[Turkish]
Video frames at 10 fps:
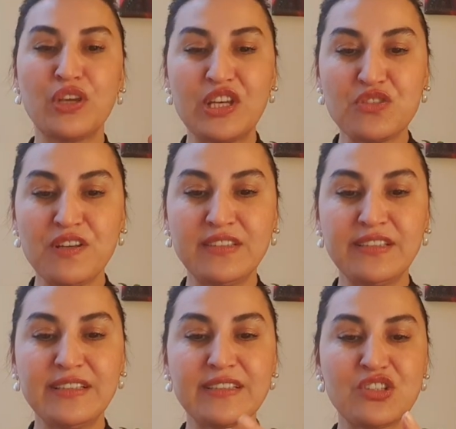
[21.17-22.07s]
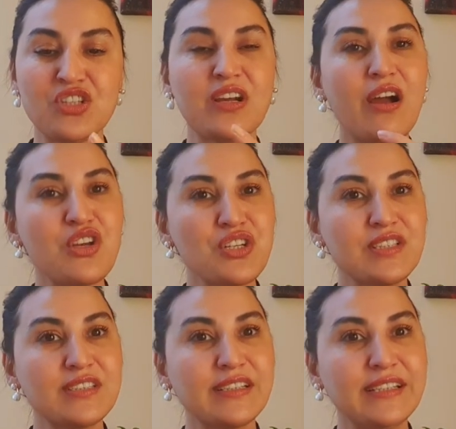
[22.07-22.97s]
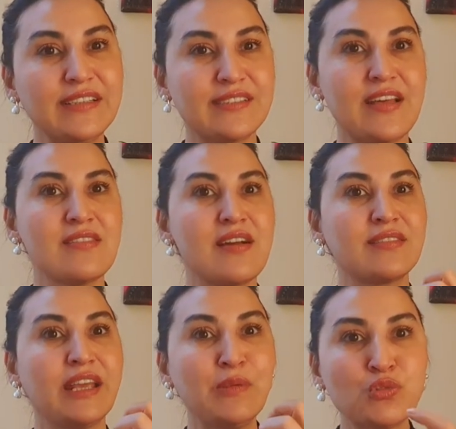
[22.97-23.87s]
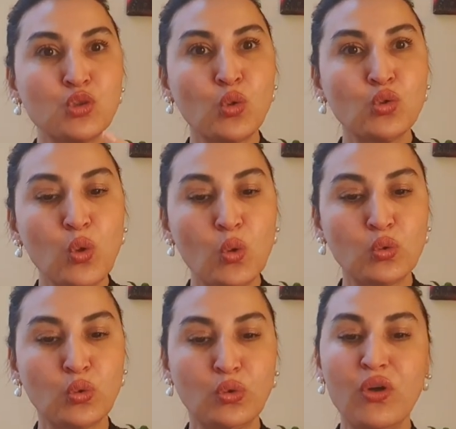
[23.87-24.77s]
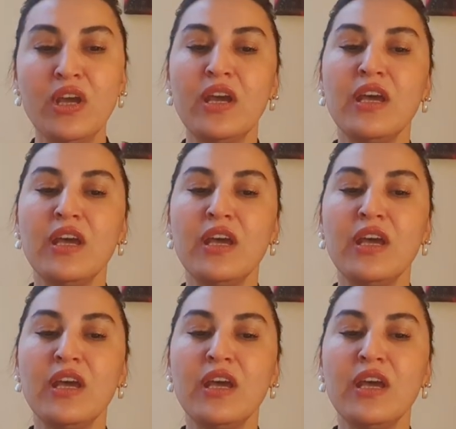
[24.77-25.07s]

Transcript: keşfettiğiniz için karşınızdaki insanlarda hep sorun olduğunu